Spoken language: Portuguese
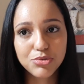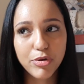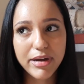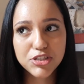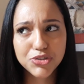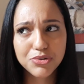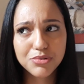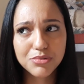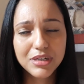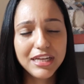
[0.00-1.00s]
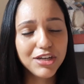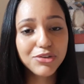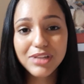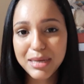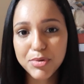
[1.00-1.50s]
Eu acho que eu... Eu
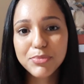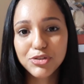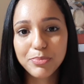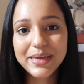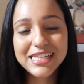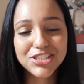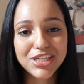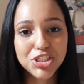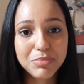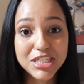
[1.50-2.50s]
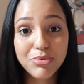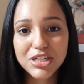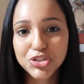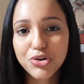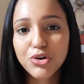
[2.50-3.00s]
não lembro muito bem, gente, mas eu
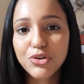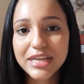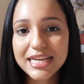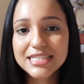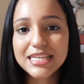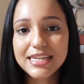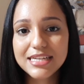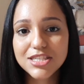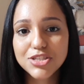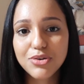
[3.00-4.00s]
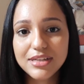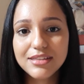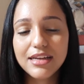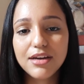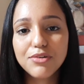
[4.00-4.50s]
acho que eu coloquei que seria só
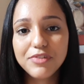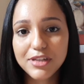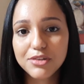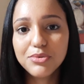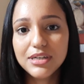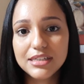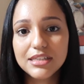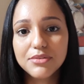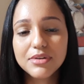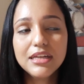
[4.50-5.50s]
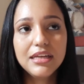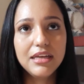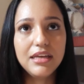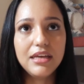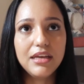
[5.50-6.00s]
até o final do ano.
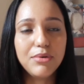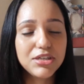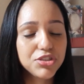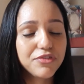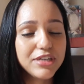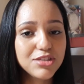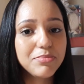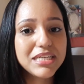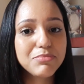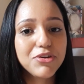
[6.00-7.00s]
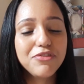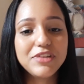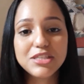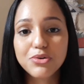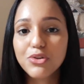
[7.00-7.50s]
É, eu acho que foi isso mesmo que eu
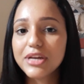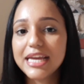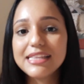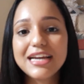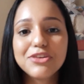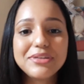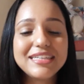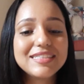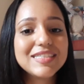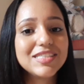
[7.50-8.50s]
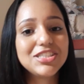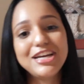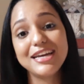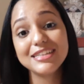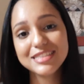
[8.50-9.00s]
fiz. Eu coloquei lá que o hidratante
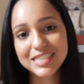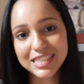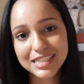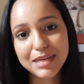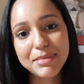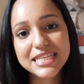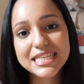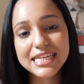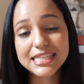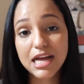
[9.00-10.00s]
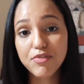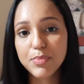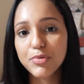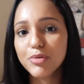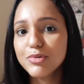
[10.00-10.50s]
era 30, mas que ele estava
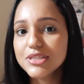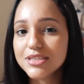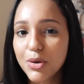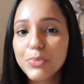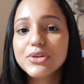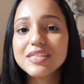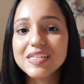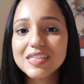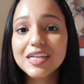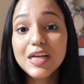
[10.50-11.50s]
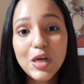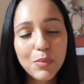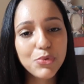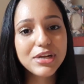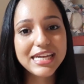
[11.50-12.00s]
em promoção por 30,
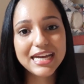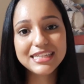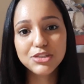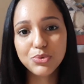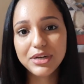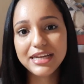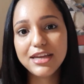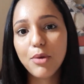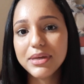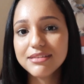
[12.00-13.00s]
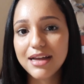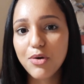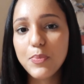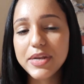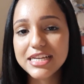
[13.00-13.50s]
porque a Natura ia aumentar
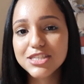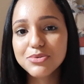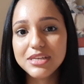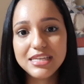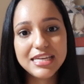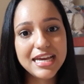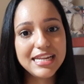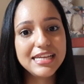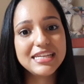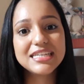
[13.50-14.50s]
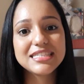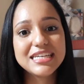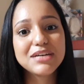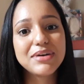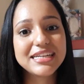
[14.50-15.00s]
o preço e ele ia
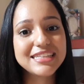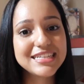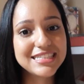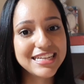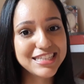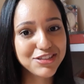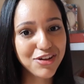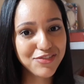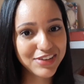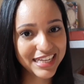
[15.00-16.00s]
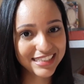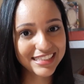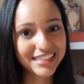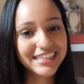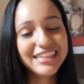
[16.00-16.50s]
ser R$
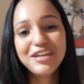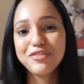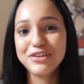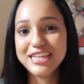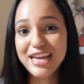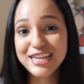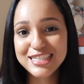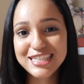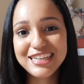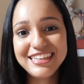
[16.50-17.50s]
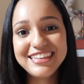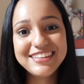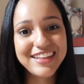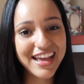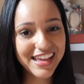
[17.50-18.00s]
46,90. Foi essa
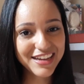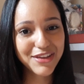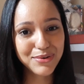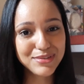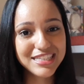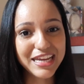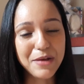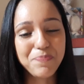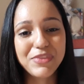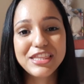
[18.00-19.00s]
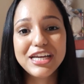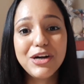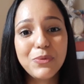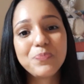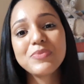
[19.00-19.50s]
ideia que eu usei.
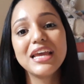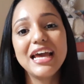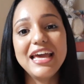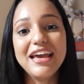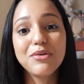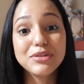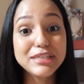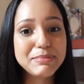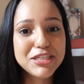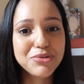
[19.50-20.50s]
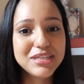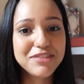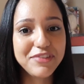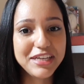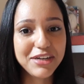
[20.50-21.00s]
Então, é, quando as pessoas
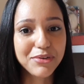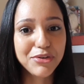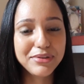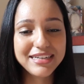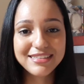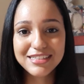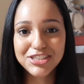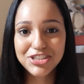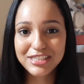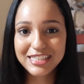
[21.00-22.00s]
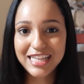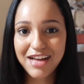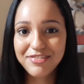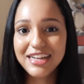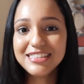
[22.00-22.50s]
viram que o hidratante
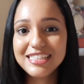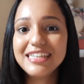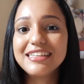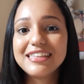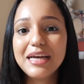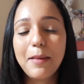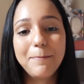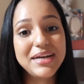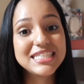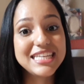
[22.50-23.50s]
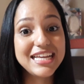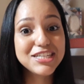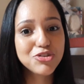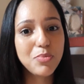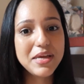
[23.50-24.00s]
estava a 30, mas que ele
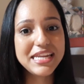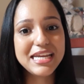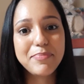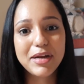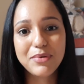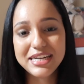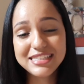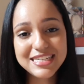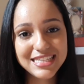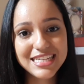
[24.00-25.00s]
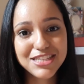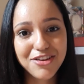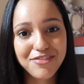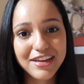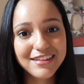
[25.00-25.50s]
subiria para
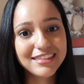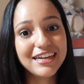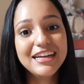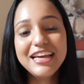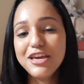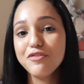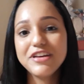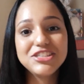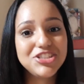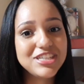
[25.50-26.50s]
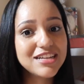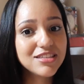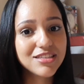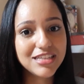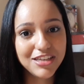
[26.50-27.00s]
46,90, eu vendi
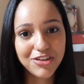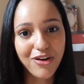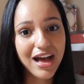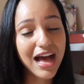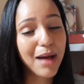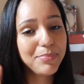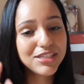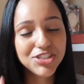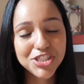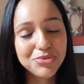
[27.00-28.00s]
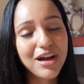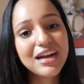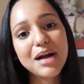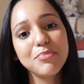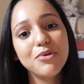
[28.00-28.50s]
assim, ó, rapidinho
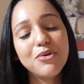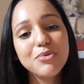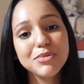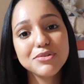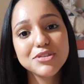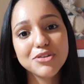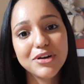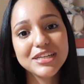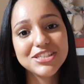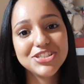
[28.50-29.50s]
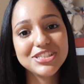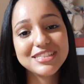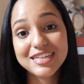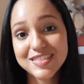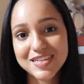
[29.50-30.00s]
acabou o meu estoque de
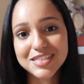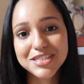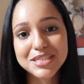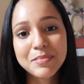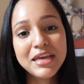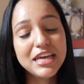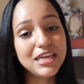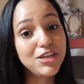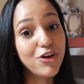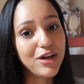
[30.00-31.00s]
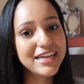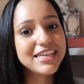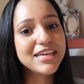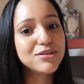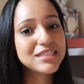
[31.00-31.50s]
hidratantes. E olha
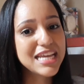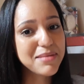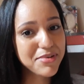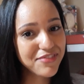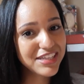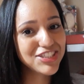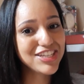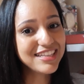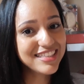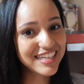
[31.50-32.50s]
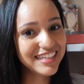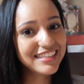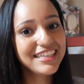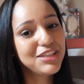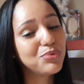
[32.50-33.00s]
que eu sempre vendi a
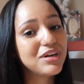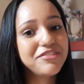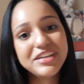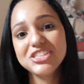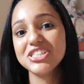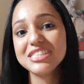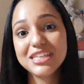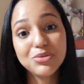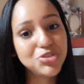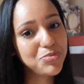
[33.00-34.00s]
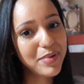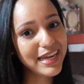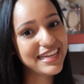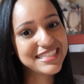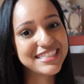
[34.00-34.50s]
30 e nunca vendi tão
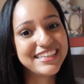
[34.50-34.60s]
depressa.